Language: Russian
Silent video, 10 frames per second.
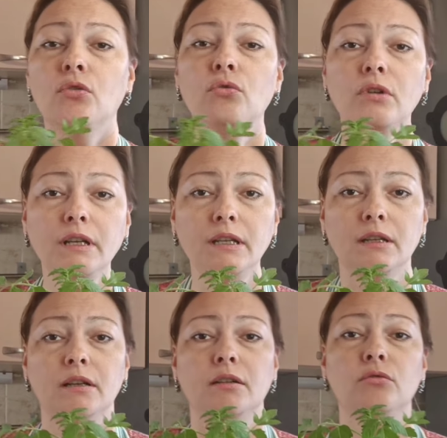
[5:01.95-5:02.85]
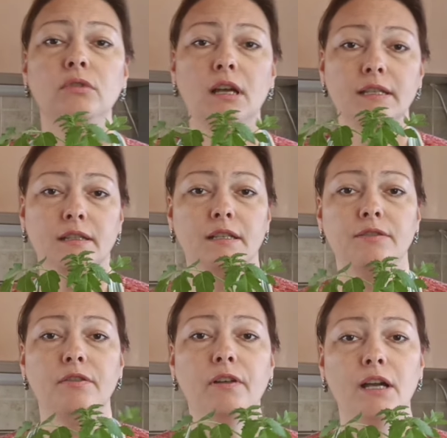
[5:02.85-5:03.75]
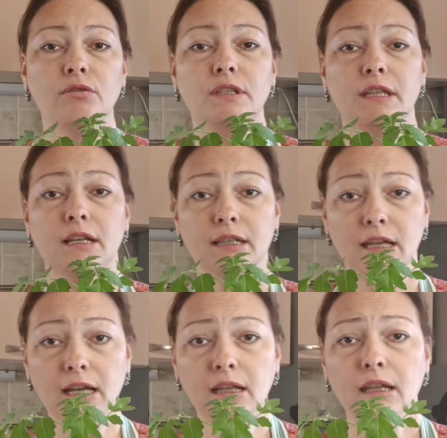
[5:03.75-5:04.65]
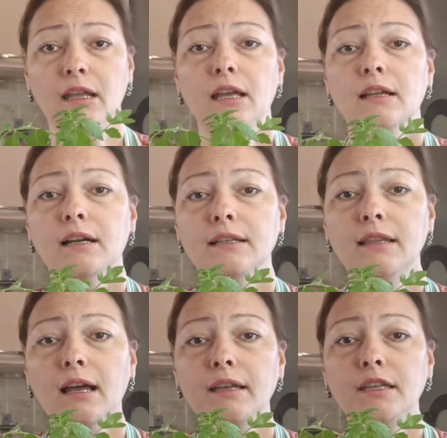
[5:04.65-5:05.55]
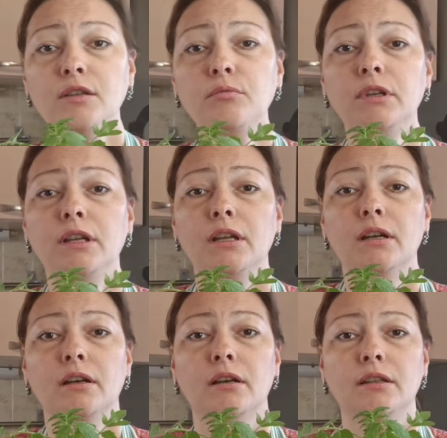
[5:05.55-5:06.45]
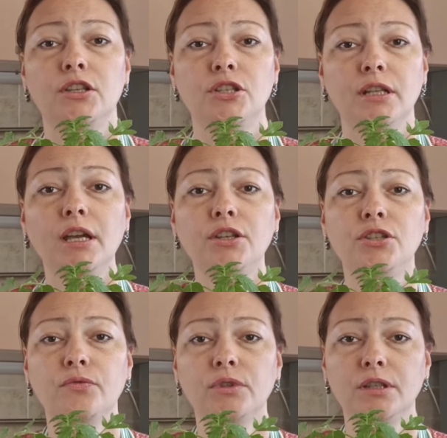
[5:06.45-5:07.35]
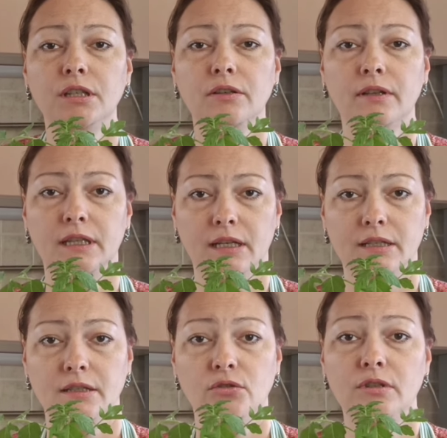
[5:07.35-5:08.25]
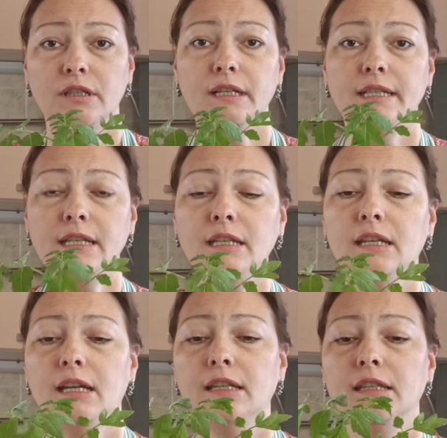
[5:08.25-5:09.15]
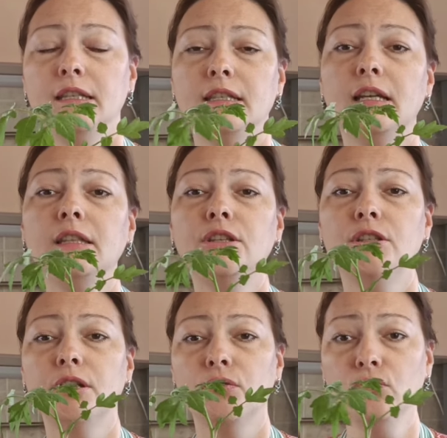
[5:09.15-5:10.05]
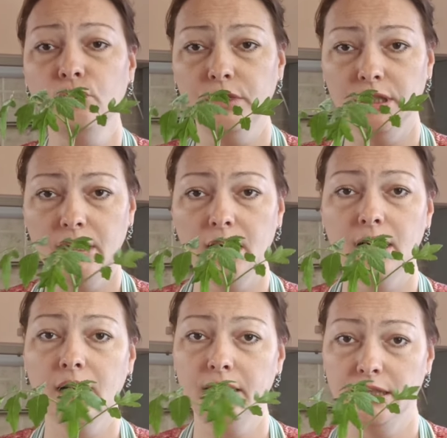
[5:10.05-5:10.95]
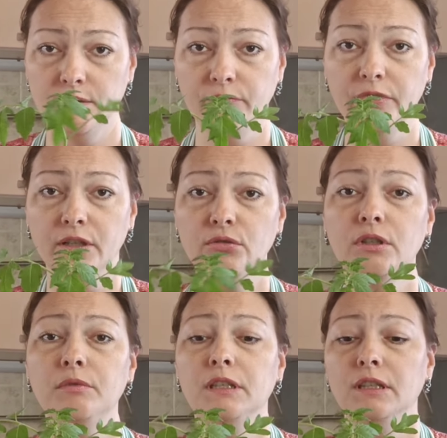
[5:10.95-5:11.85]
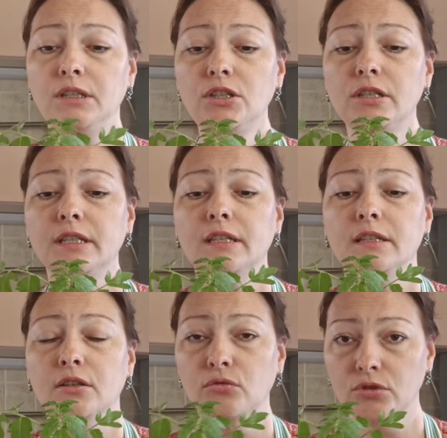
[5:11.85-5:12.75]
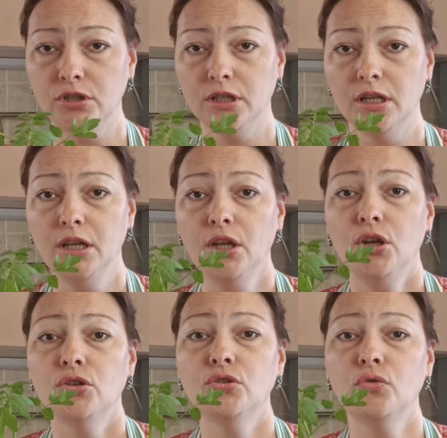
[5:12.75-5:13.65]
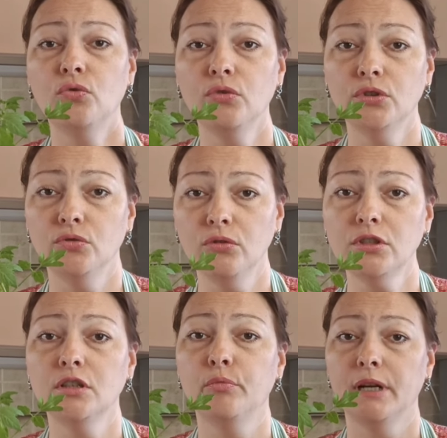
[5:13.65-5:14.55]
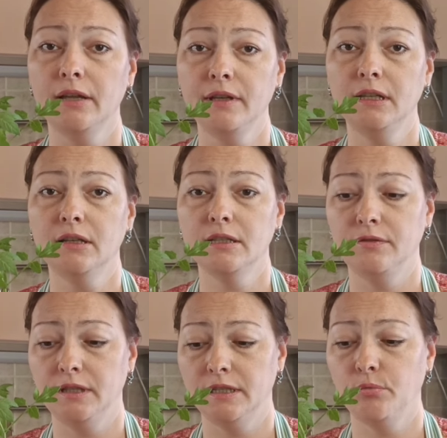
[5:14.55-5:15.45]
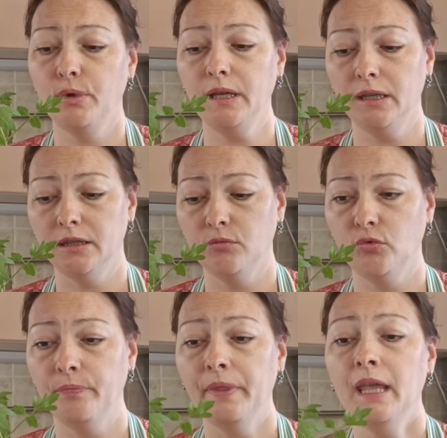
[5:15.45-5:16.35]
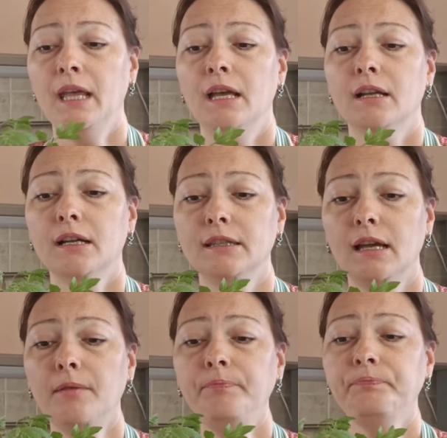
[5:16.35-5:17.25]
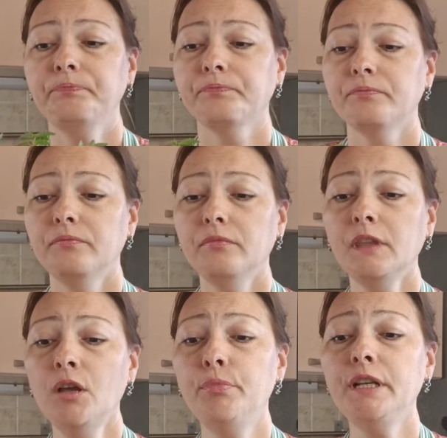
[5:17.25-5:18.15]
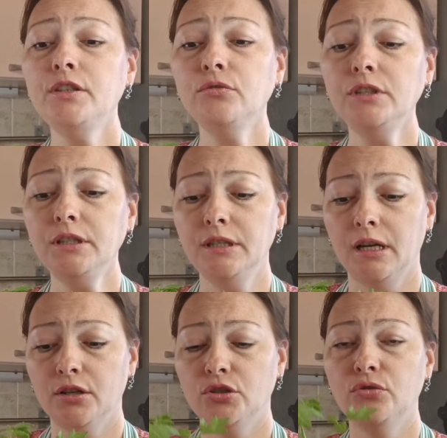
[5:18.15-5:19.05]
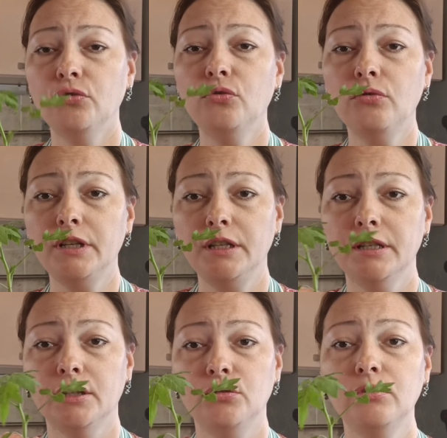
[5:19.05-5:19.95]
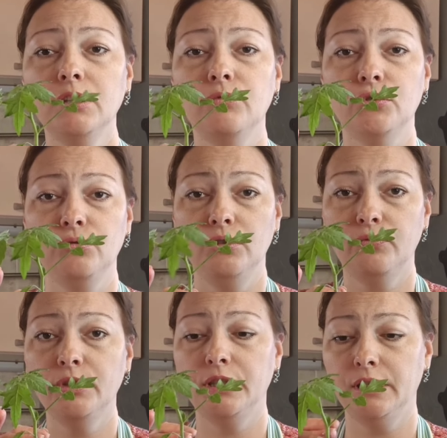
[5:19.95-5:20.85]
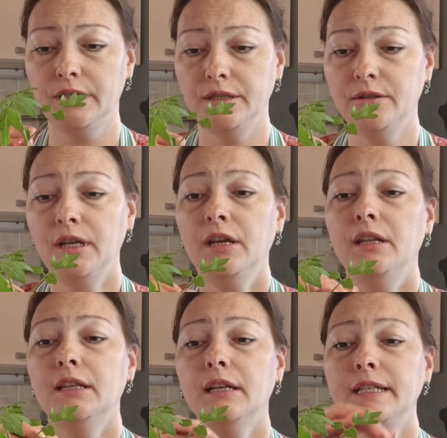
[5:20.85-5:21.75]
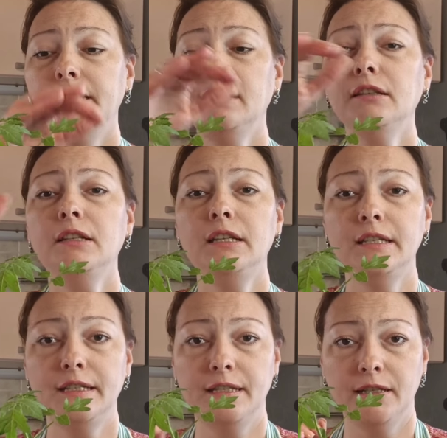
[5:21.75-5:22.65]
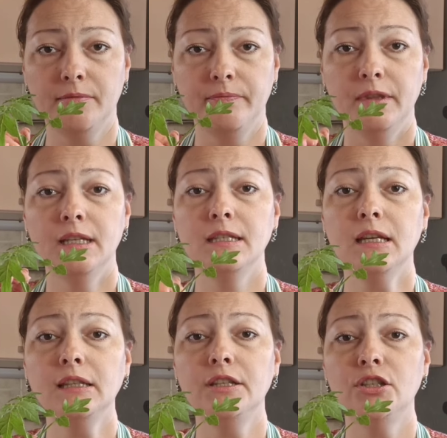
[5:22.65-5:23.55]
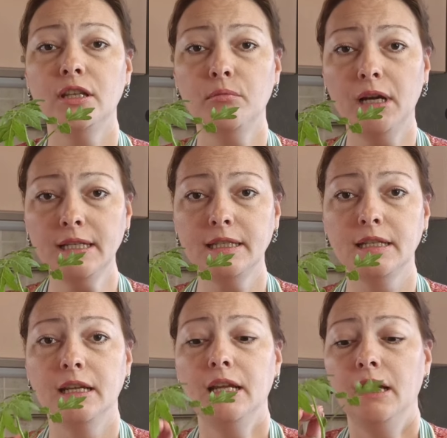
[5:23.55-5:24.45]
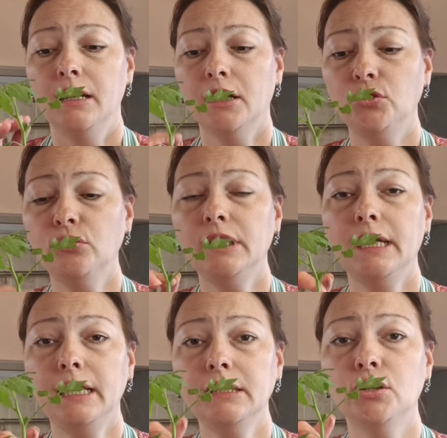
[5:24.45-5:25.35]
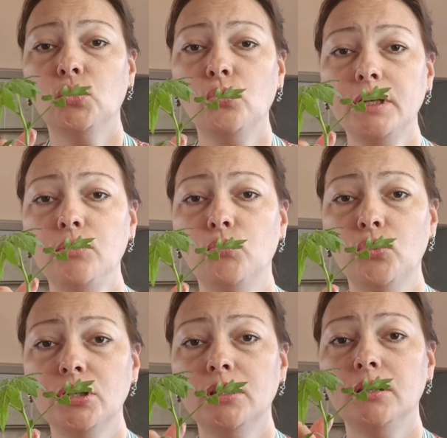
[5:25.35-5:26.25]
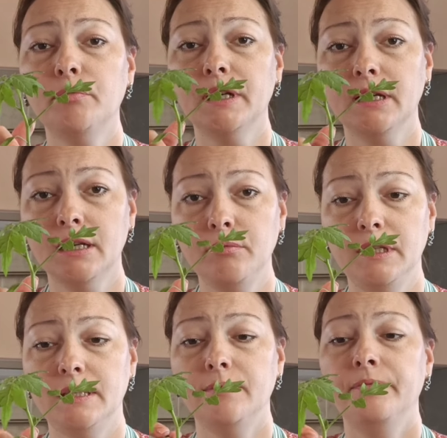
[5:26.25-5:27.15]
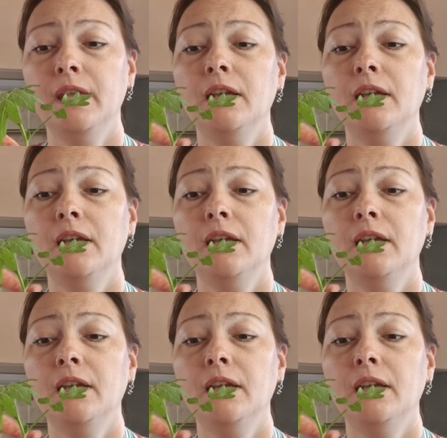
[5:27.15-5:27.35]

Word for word: Корни у нас развиваются тогда, когда им а, начинает чего-то не хватать. То есть растение – это достаточно умный организм, в котором генетически заложено, что он должен правильно развиться. Поэтому, когда происходит так, что корень, который вот у него есть, нарастил листья достаточной массы, который этот корень может прокормить.